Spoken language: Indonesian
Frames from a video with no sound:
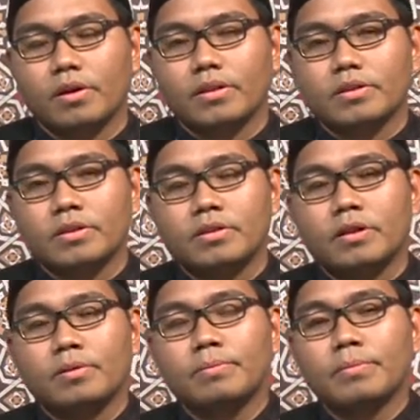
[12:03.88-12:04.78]
Tidak
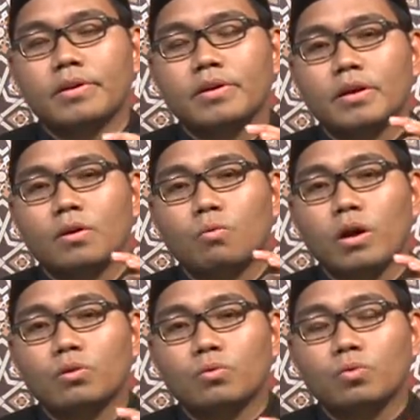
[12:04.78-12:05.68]
memberikan
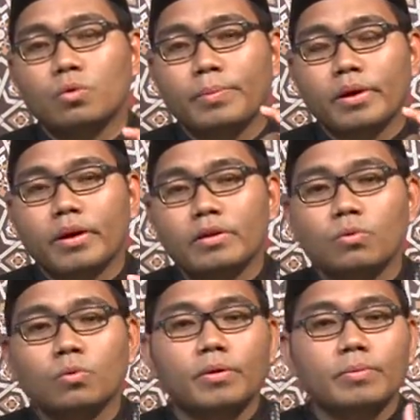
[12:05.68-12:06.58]
waktu kepadanya
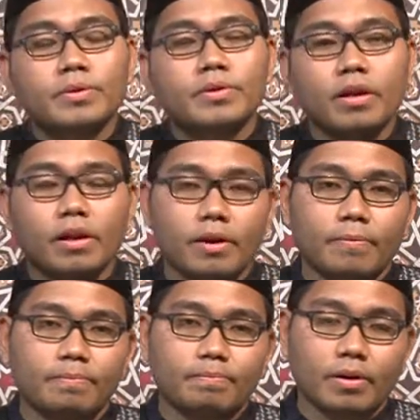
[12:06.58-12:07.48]
untuk berbicara,
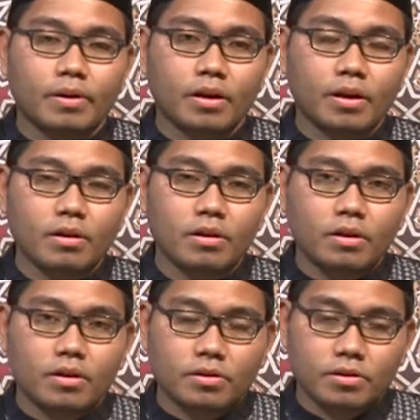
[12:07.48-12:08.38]
padahal
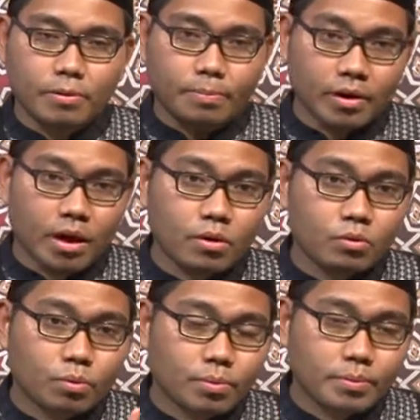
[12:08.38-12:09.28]
dia berhak
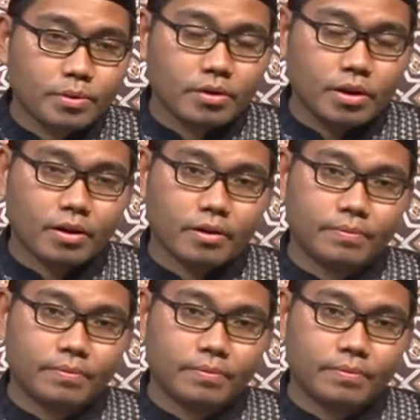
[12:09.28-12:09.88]
untuk berbicara.